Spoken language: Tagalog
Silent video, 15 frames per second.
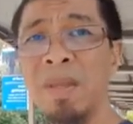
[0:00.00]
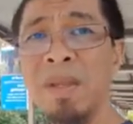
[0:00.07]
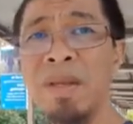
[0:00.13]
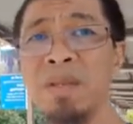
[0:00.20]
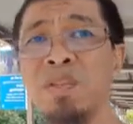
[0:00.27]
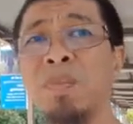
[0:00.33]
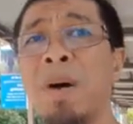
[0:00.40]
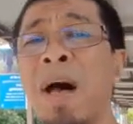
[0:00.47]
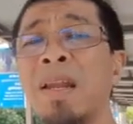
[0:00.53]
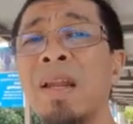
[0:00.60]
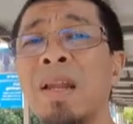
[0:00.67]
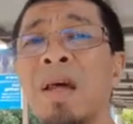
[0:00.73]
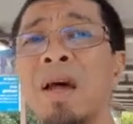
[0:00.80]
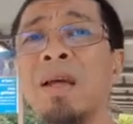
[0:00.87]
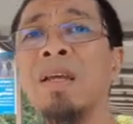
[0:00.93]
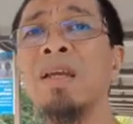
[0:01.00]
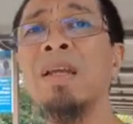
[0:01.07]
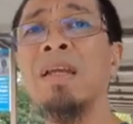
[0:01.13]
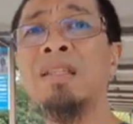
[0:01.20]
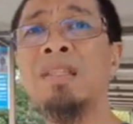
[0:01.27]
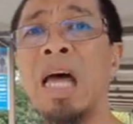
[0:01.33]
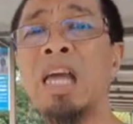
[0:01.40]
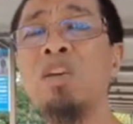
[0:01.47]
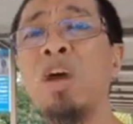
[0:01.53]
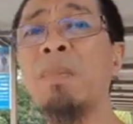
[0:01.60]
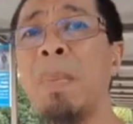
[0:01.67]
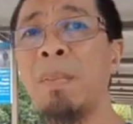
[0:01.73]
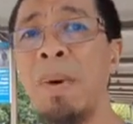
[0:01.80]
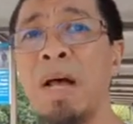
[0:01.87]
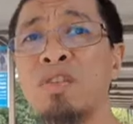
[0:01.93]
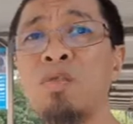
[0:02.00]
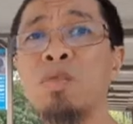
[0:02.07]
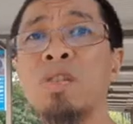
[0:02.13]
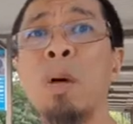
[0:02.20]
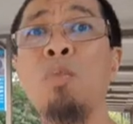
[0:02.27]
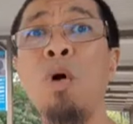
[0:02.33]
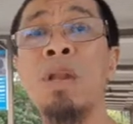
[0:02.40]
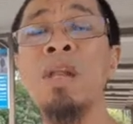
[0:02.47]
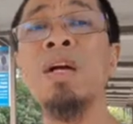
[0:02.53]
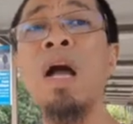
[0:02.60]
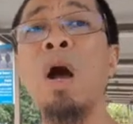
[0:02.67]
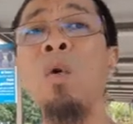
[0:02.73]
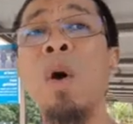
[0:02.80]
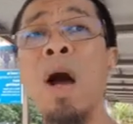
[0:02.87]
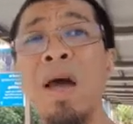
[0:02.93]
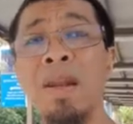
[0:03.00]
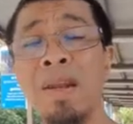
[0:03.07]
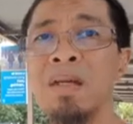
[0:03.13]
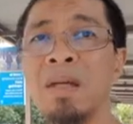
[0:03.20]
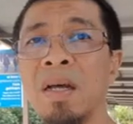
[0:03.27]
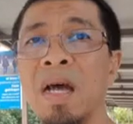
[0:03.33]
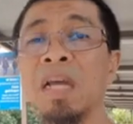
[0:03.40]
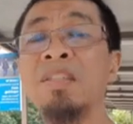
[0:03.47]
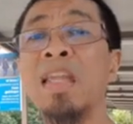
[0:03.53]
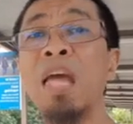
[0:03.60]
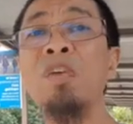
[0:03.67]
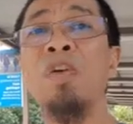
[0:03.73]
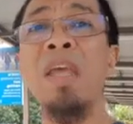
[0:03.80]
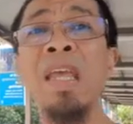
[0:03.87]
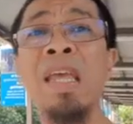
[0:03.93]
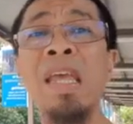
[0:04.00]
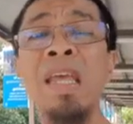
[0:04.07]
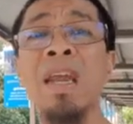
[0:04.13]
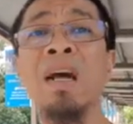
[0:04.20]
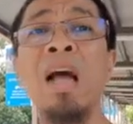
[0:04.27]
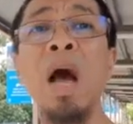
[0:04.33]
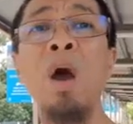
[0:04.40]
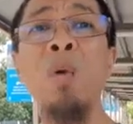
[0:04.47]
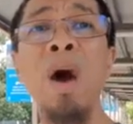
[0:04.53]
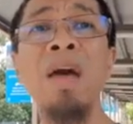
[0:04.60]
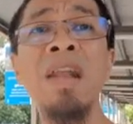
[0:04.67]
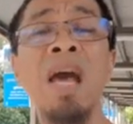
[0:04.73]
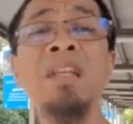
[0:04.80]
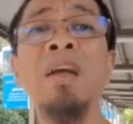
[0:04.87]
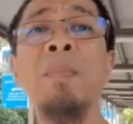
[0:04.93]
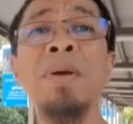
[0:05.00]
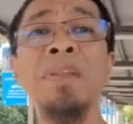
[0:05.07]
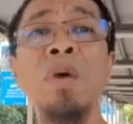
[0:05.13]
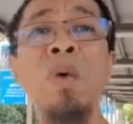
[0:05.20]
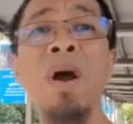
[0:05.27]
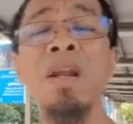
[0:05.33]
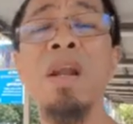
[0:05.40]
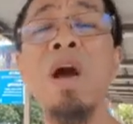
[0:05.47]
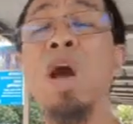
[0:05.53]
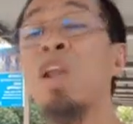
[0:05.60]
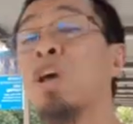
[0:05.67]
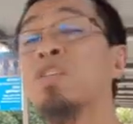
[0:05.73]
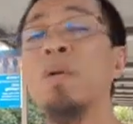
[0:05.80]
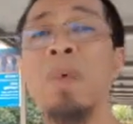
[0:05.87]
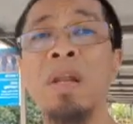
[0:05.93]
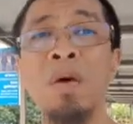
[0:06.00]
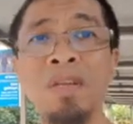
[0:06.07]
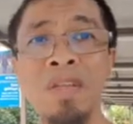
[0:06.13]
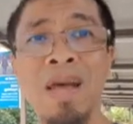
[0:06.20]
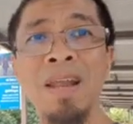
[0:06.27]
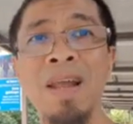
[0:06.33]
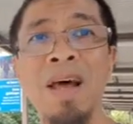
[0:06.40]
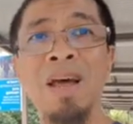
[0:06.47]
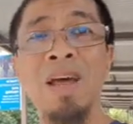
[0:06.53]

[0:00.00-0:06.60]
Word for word: Subhanallah, tayo ay papasok sa buwan ng kaawaan at tayo hihingi ng kaawaan at kapatawaran ng Allah subhanahu wa ta'ala.